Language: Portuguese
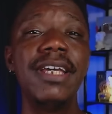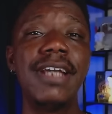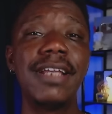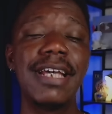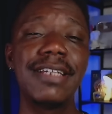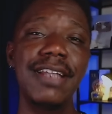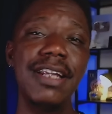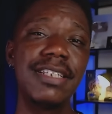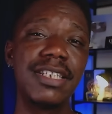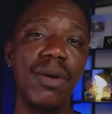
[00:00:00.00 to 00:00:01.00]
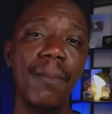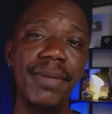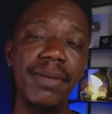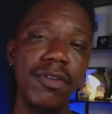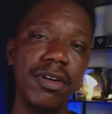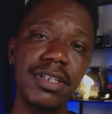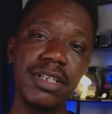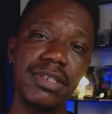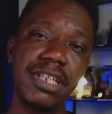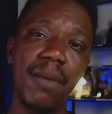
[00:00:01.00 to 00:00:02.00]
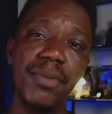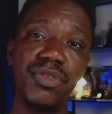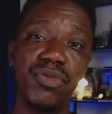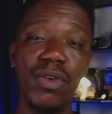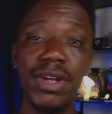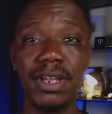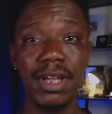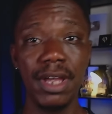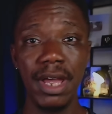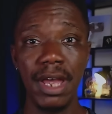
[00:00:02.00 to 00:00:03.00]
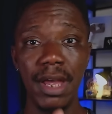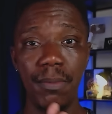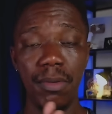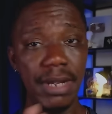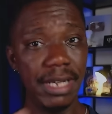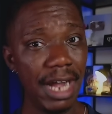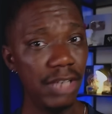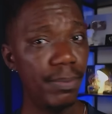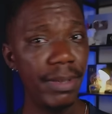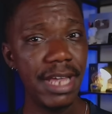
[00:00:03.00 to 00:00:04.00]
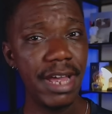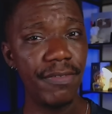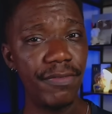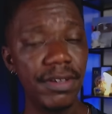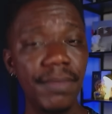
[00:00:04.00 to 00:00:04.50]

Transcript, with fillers: E a terceira lição primorosa do Selbit foi: publicado o PDF,